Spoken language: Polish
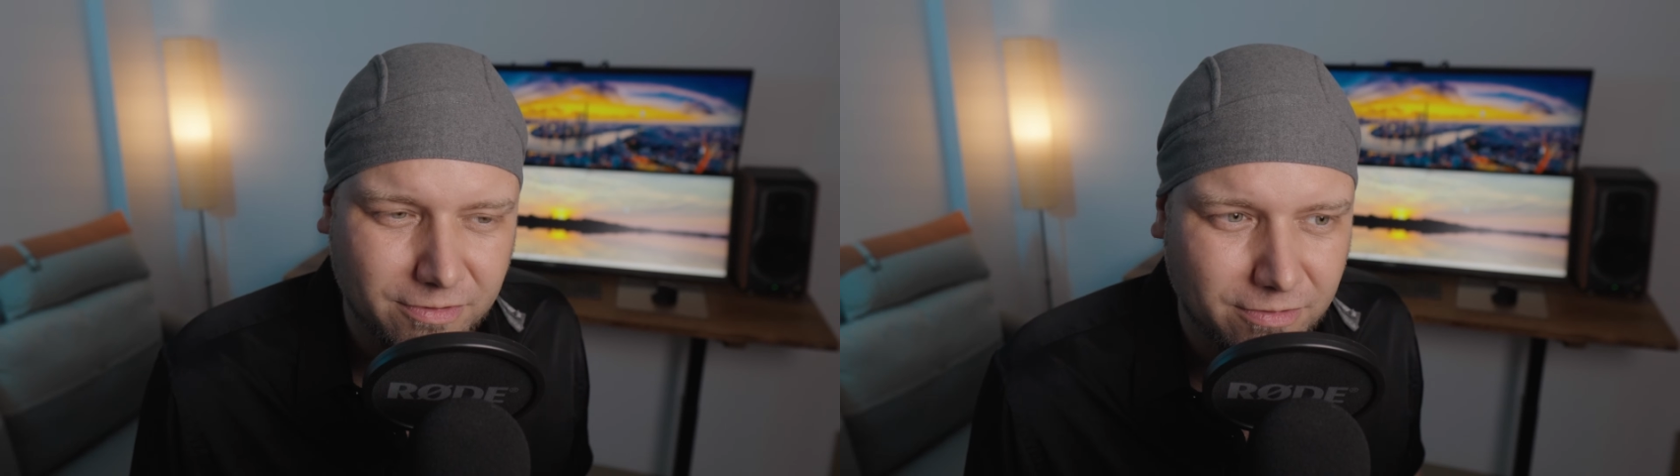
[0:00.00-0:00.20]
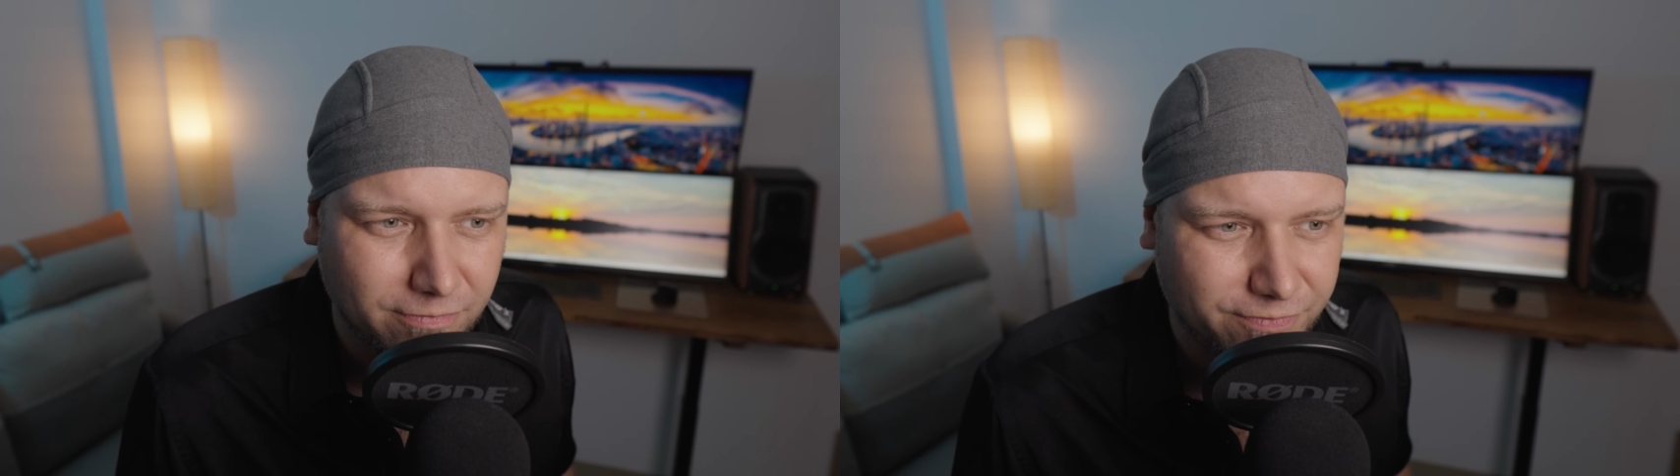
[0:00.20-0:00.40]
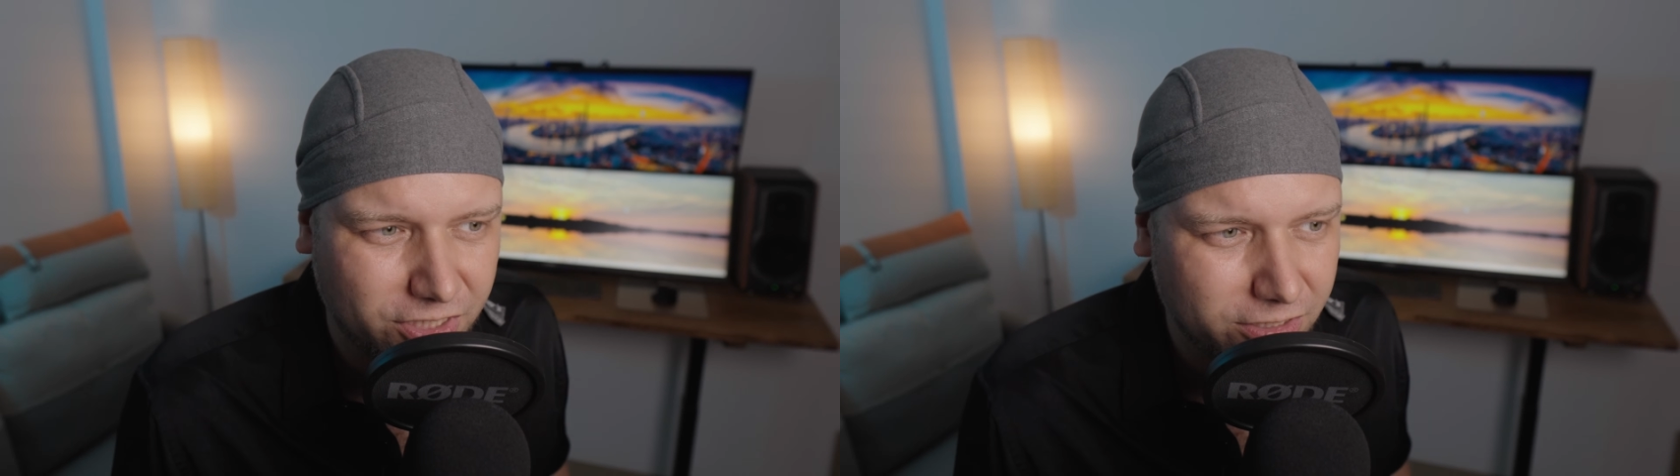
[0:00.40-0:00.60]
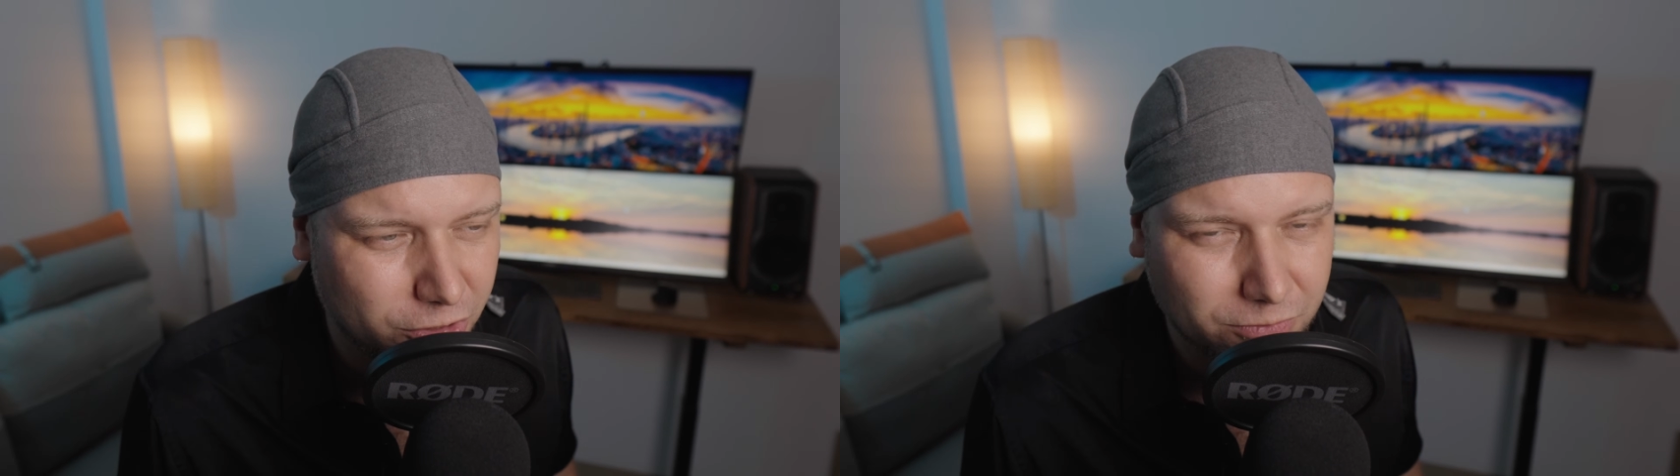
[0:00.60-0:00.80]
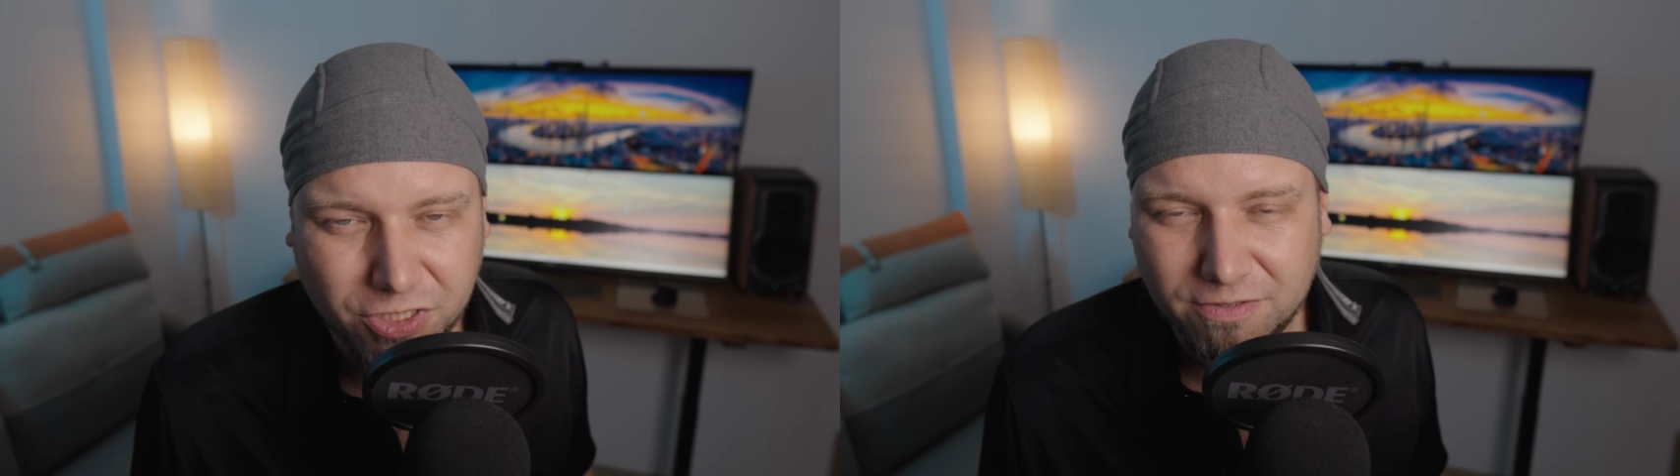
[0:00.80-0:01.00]

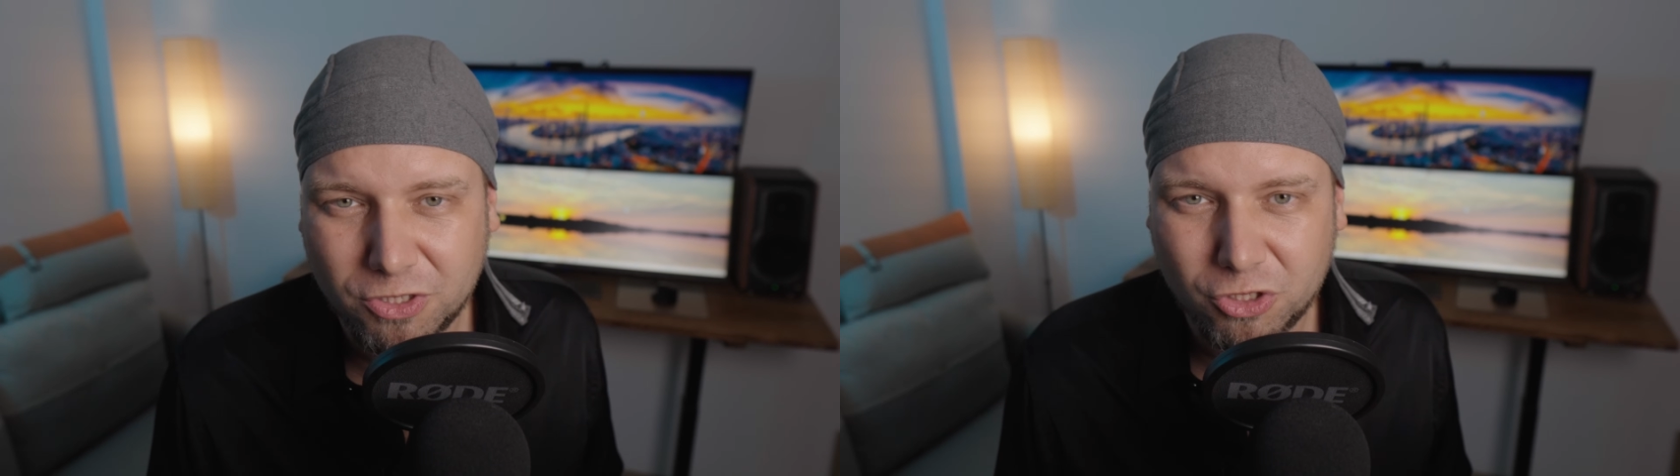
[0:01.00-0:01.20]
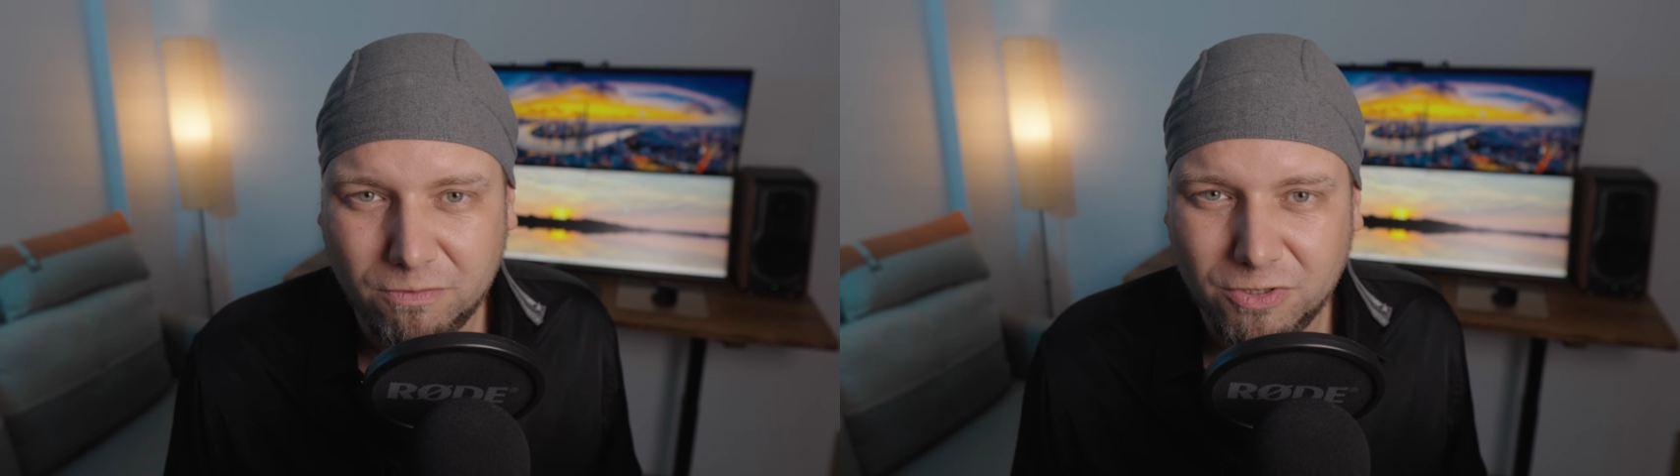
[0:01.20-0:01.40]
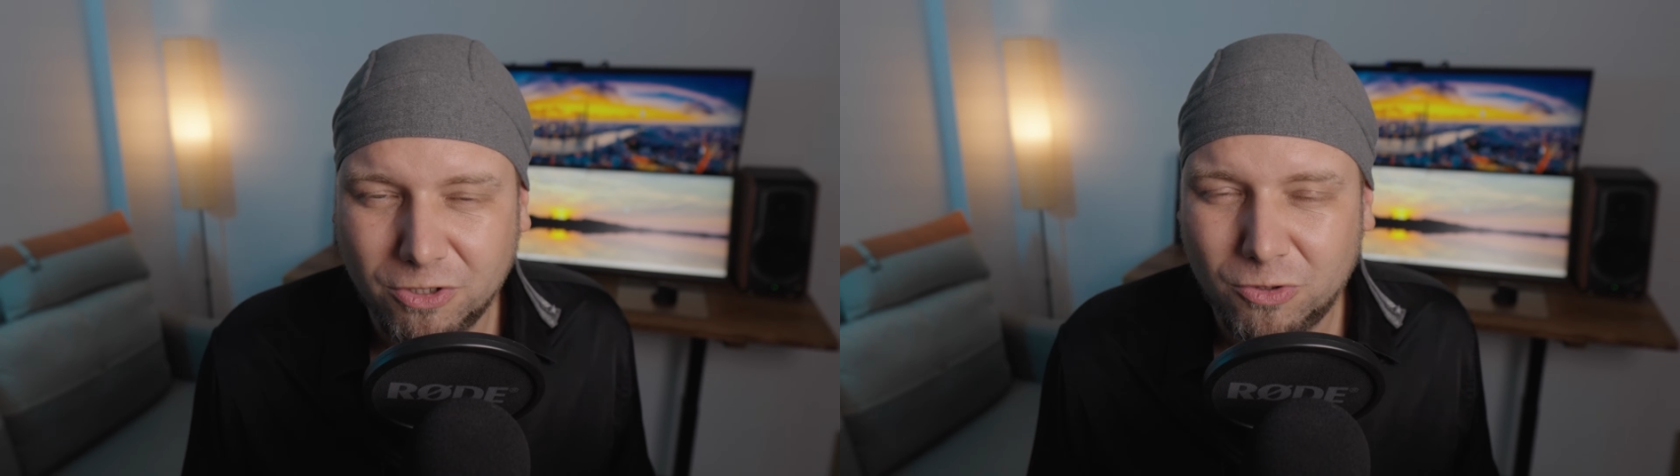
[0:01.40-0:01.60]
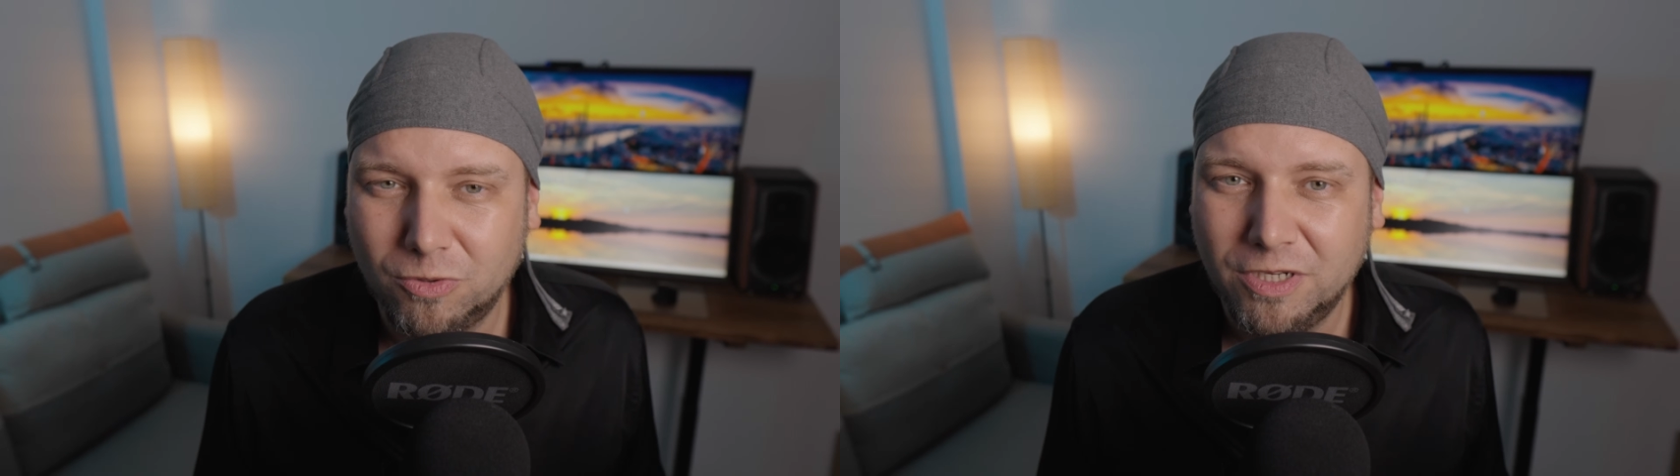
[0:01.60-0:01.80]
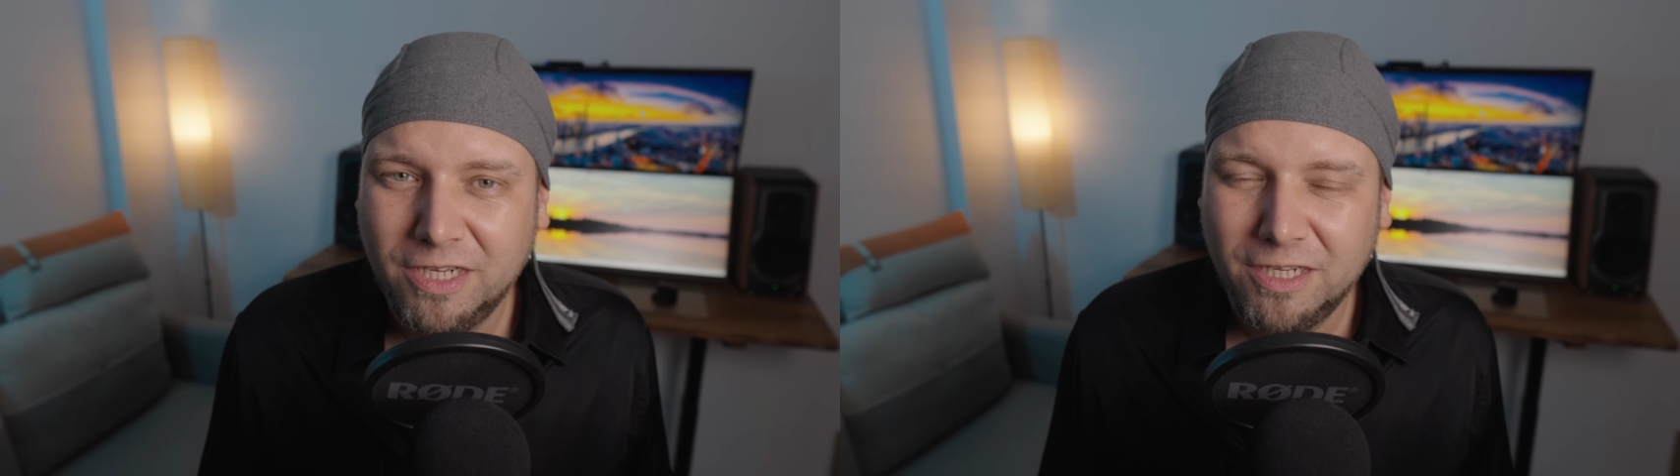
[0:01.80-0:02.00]
widzieliśmy się w zeszłym roku